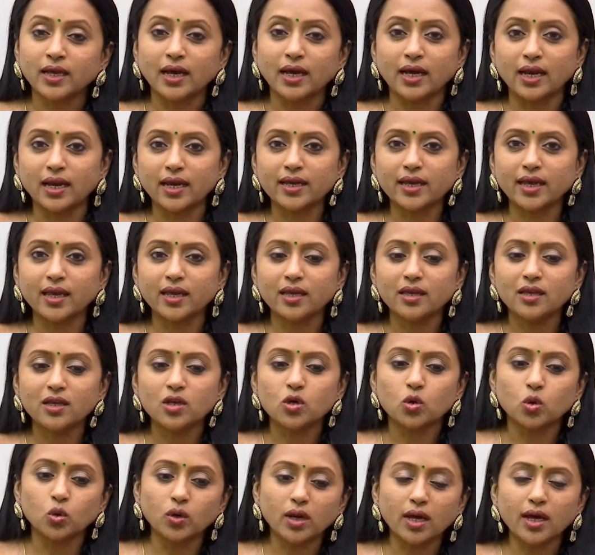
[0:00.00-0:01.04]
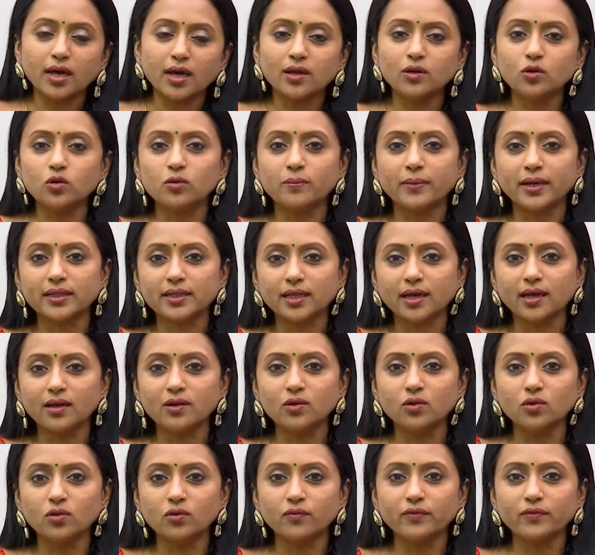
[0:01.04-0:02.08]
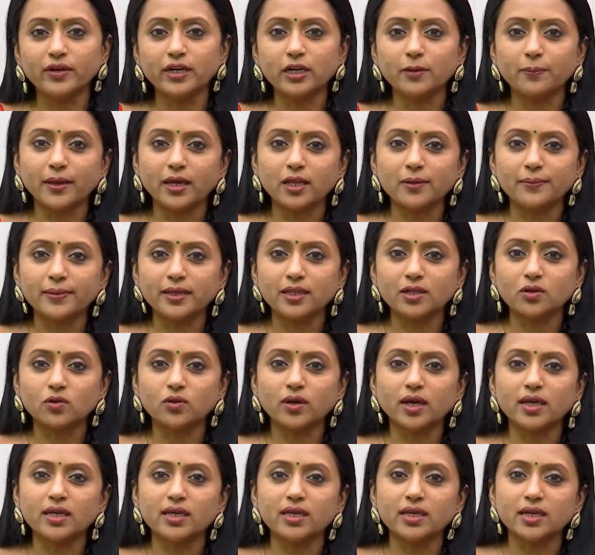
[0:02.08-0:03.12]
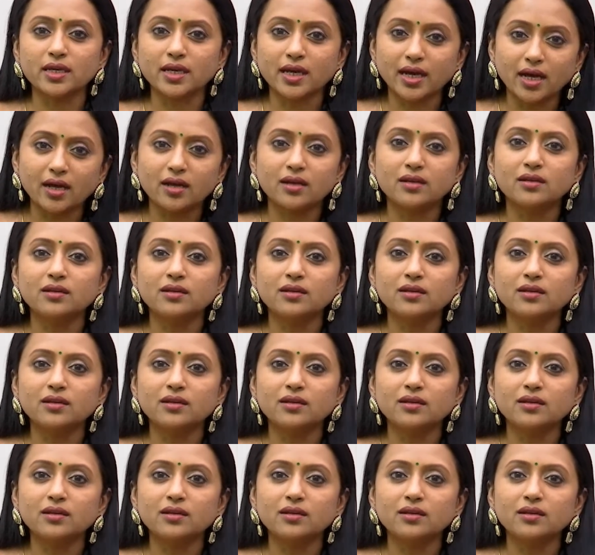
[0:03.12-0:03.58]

అలాగే కులాలు మతాలు వీటి పేరు మీద కూడా ఇంకా